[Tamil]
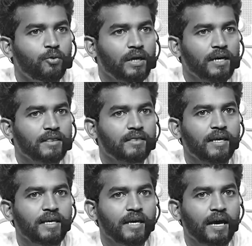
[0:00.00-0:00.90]

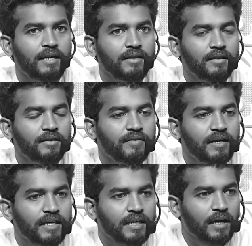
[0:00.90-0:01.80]
உலகத்தை அறிந்து
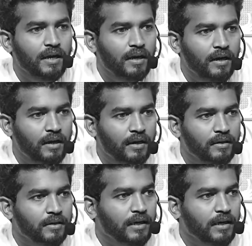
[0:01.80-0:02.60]
விடுகிறான்